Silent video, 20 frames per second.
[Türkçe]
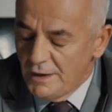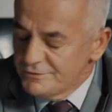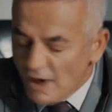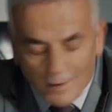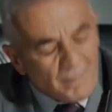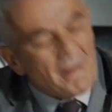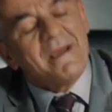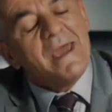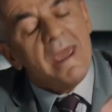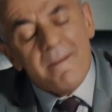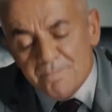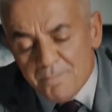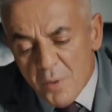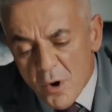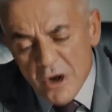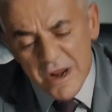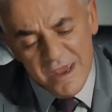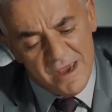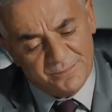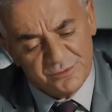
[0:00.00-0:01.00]
Ya bak hep
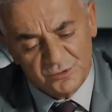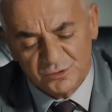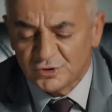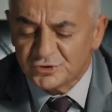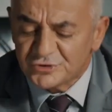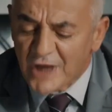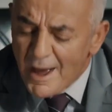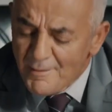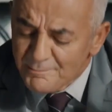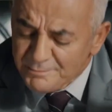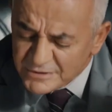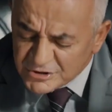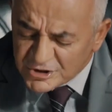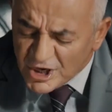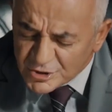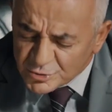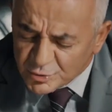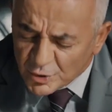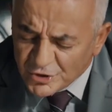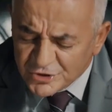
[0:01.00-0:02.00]
böyle yapıyorsun. Tam bir
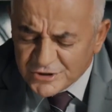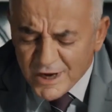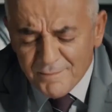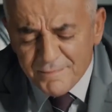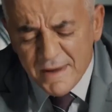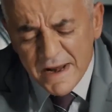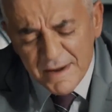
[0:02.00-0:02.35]
şey söyleyeceğim,